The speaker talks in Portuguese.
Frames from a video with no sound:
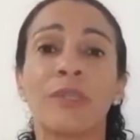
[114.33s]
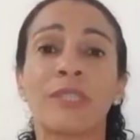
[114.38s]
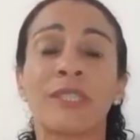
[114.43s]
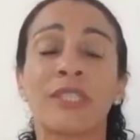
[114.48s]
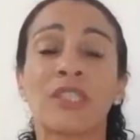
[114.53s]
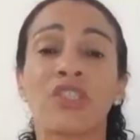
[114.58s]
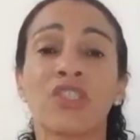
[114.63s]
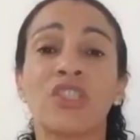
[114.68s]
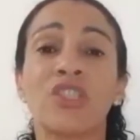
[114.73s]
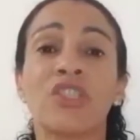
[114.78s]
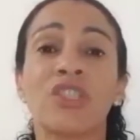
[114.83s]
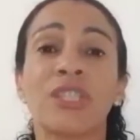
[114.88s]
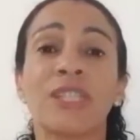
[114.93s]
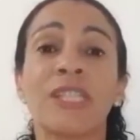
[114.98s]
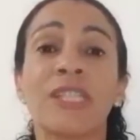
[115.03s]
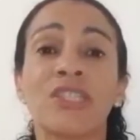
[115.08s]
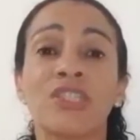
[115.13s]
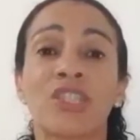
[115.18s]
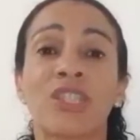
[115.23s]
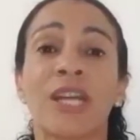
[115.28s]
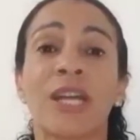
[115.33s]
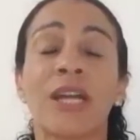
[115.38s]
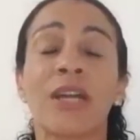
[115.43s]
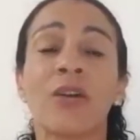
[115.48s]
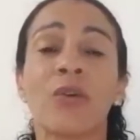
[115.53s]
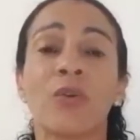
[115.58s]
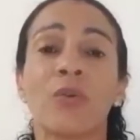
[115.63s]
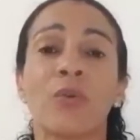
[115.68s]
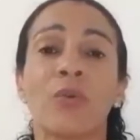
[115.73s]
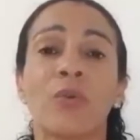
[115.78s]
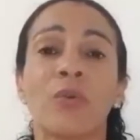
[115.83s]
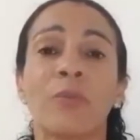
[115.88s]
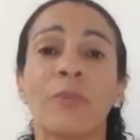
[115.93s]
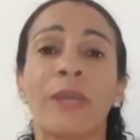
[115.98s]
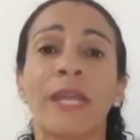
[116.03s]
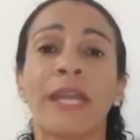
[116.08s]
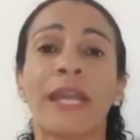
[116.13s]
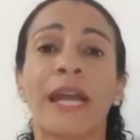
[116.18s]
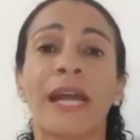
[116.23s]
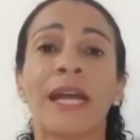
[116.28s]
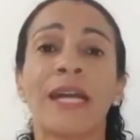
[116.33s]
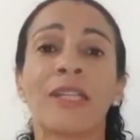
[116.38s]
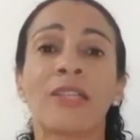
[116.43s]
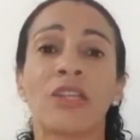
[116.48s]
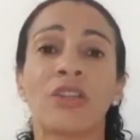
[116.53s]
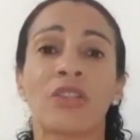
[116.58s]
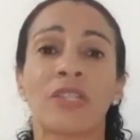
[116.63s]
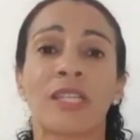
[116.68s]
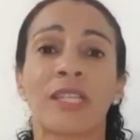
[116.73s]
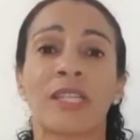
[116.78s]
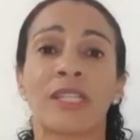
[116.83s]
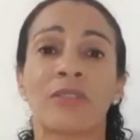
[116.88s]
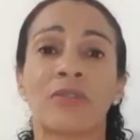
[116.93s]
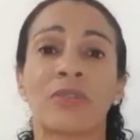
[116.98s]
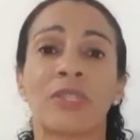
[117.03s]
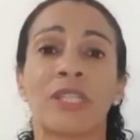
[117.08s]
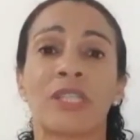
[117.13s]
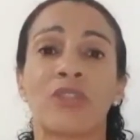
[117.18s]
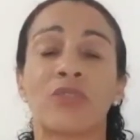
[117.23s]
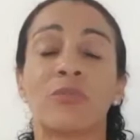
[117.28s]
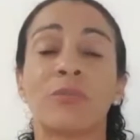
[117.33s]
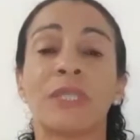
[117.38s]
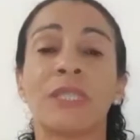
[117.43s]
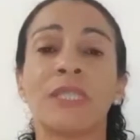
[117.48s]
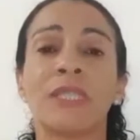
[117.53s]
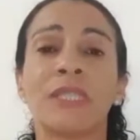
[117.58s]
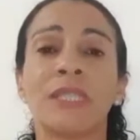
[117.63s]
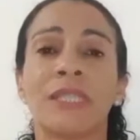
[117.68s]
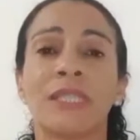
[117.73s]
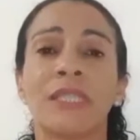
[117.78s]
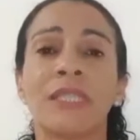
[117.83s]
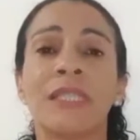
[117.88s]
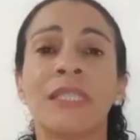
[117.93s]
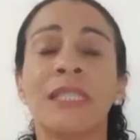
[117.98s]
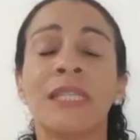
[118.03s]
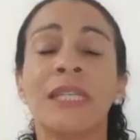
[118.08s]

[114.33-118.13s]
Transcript: se a gente deixar o, o pecado, a nossa natureza humana,